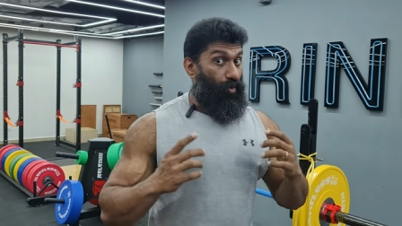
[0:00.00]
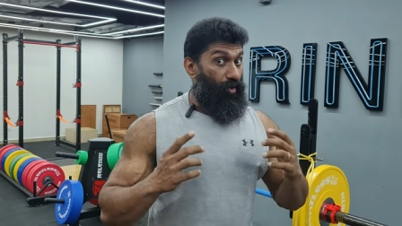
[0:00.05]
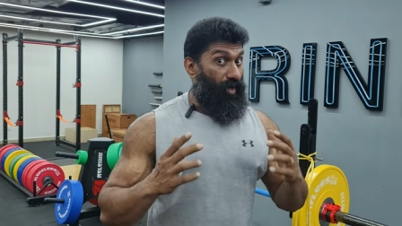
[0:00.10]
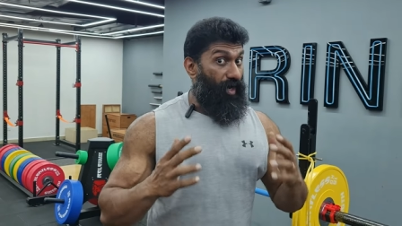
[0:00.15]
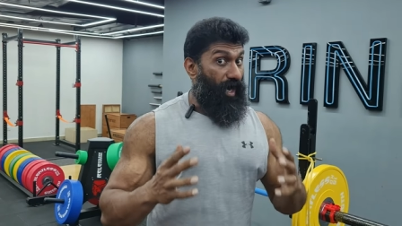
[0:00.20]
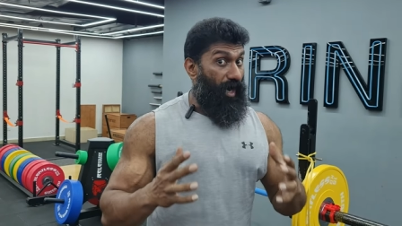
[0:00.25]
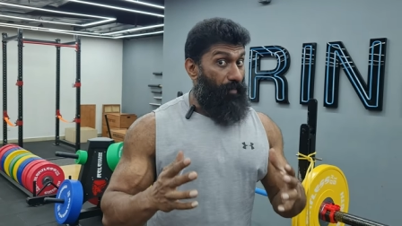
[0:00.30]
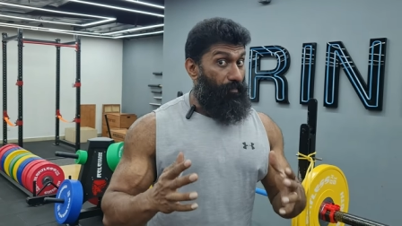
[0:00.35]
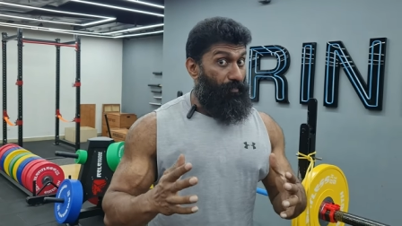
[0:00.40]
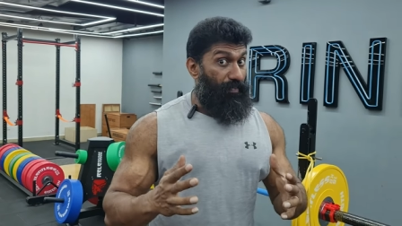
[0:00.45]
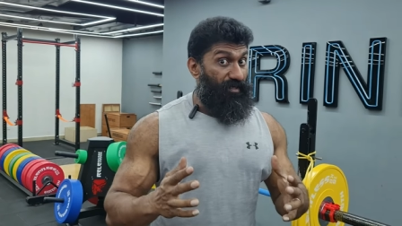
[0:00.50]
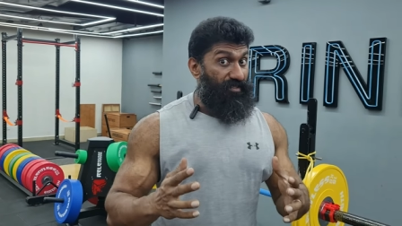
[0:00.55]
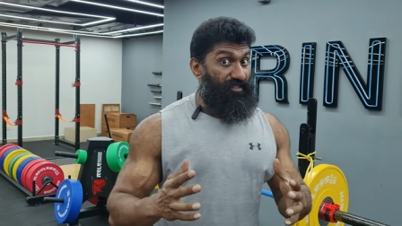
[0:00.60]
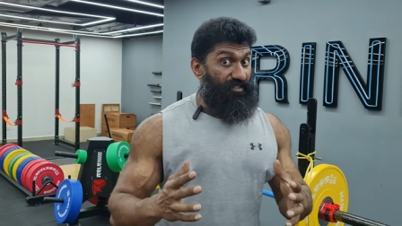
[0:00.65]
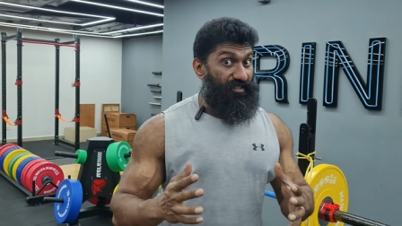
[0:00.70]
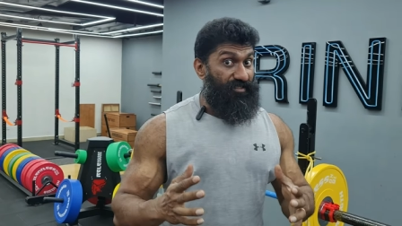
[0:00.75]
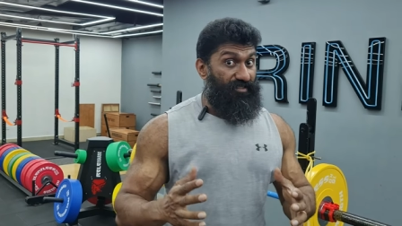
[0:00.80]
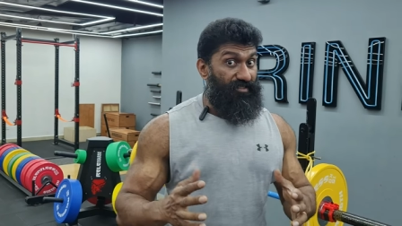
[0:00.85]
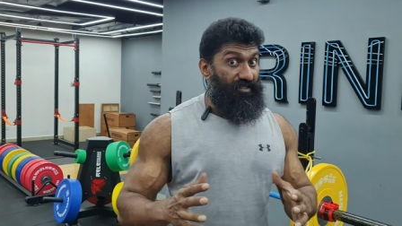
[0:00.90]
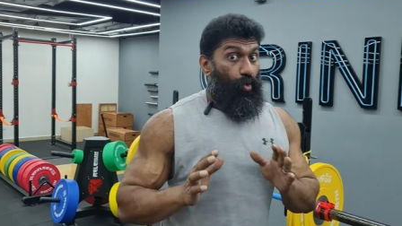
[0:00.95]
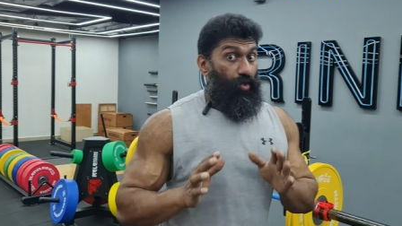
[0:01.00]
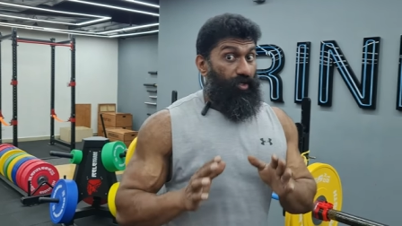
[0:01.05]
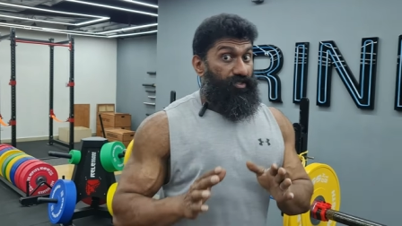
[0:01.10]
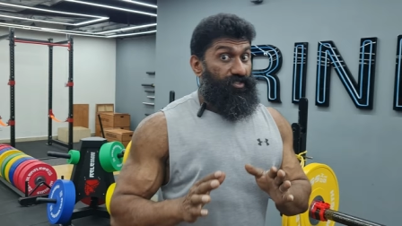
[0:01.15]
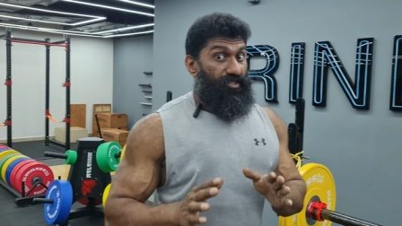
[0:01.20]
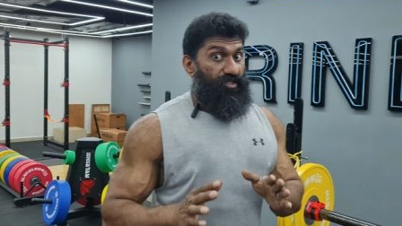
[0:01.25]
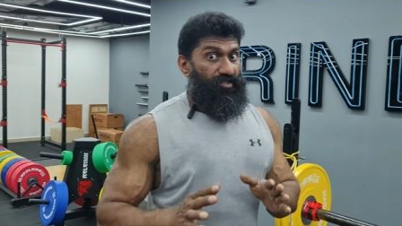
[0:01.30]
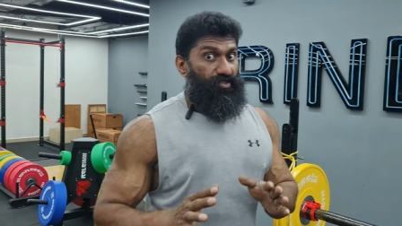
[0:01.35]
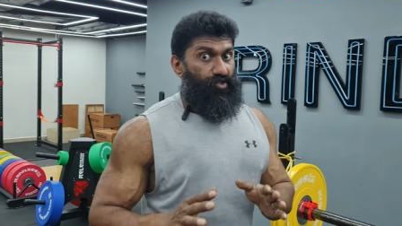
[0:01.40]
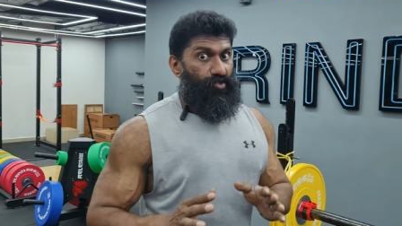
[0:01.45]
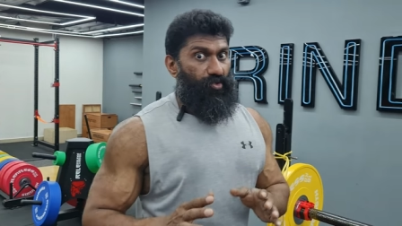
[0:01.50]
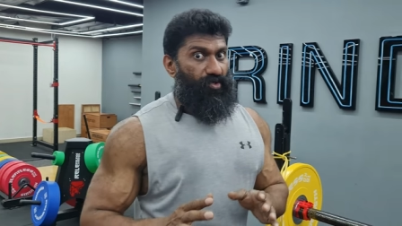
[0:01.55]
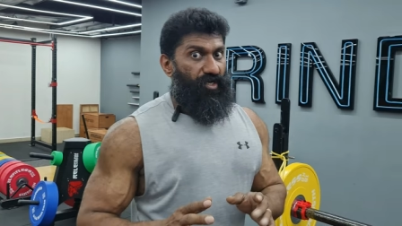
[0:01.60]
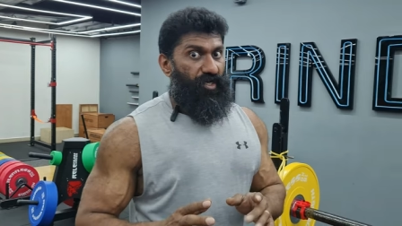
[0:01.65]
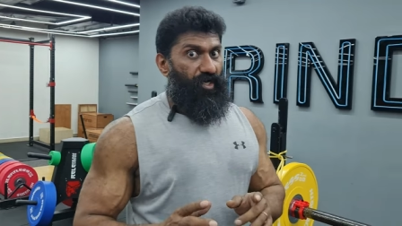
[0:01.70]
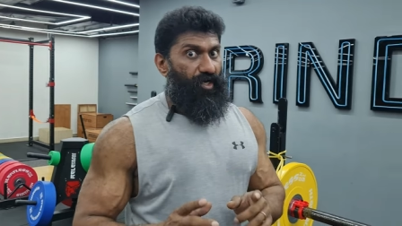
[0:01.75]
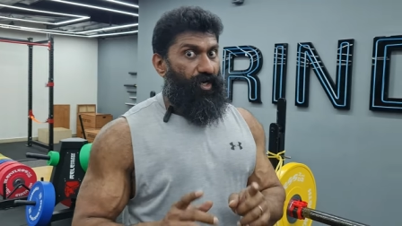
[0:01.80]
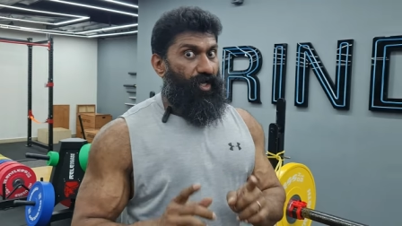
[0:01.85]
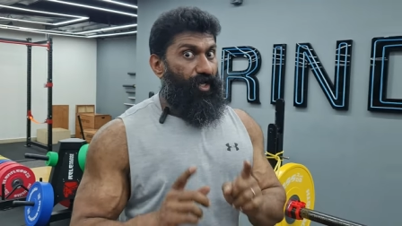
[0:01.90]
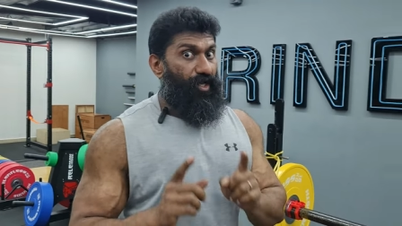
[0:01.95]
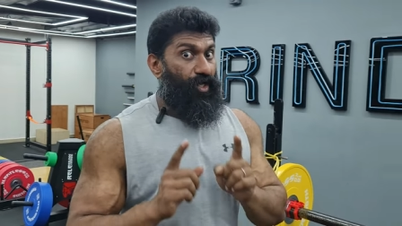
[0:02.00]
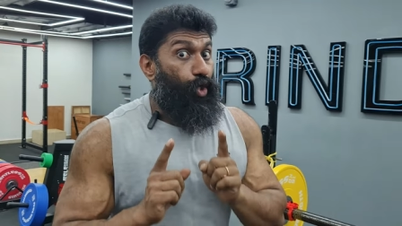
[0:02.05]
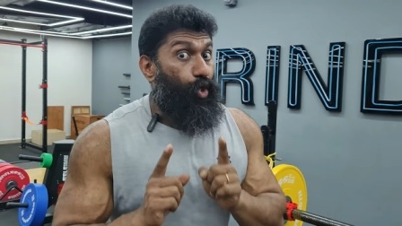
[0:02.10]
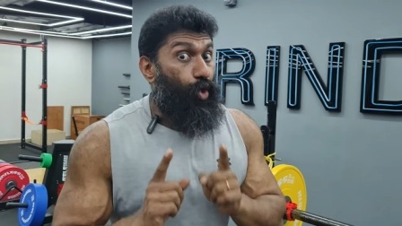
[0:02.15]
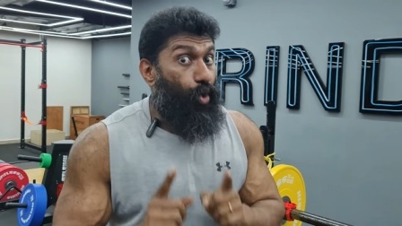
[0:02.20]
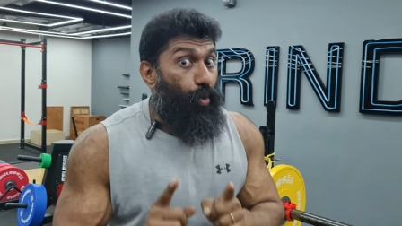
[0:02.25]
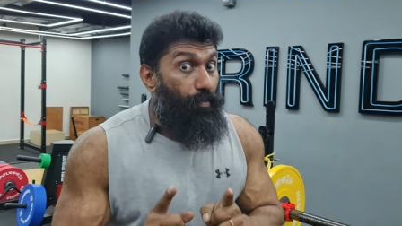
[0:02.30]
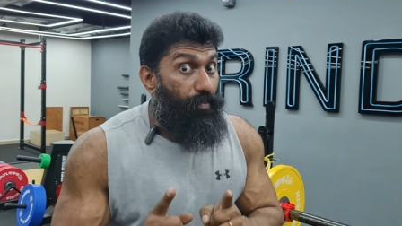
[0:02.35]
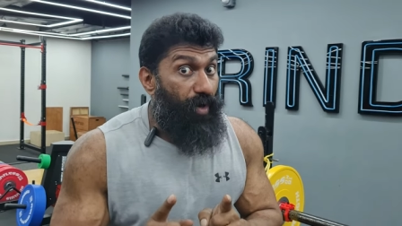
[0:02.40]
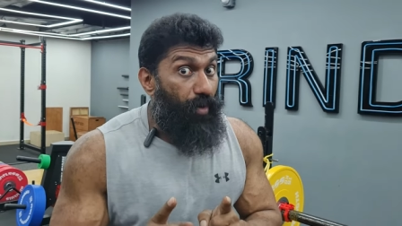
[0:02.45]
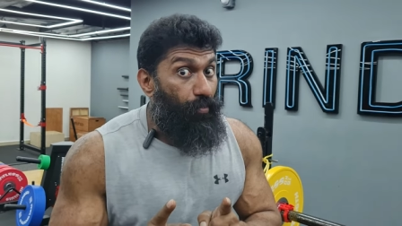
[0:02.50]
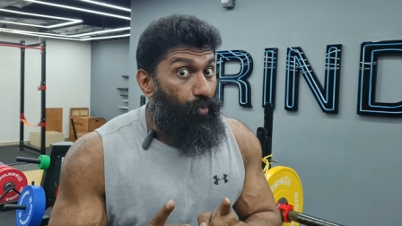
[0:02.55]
உங்கள் அப்பர் செஸ்ட் உங்கள் செஸ்ட் ரொட்டீனில் ரொம்ப